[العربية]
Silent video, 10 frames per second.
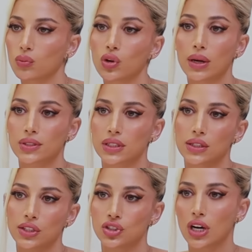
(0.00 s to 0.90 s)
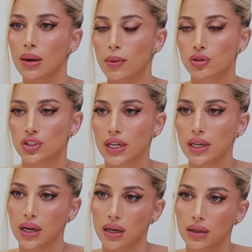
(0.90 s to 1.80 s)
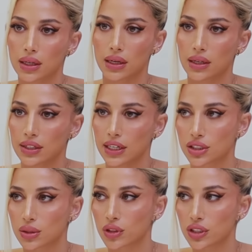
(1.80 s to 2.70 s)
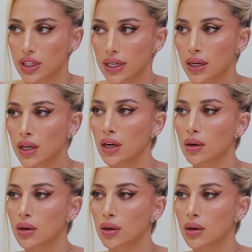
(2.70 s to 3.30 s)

مو لابسين حجاب او شيء لا كنا نتحجب وكل شيء